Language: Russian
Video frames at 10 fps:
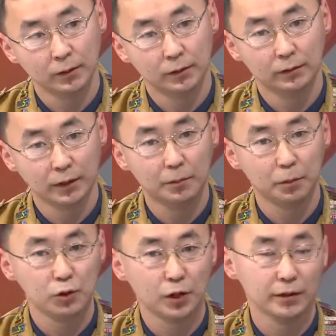Да,
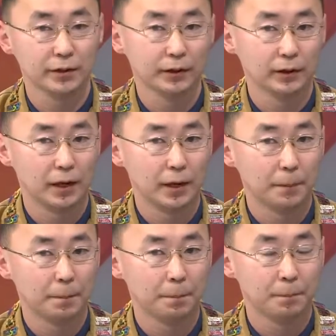получается, это
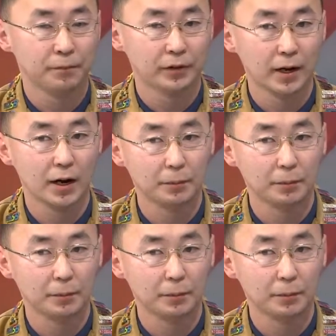вторая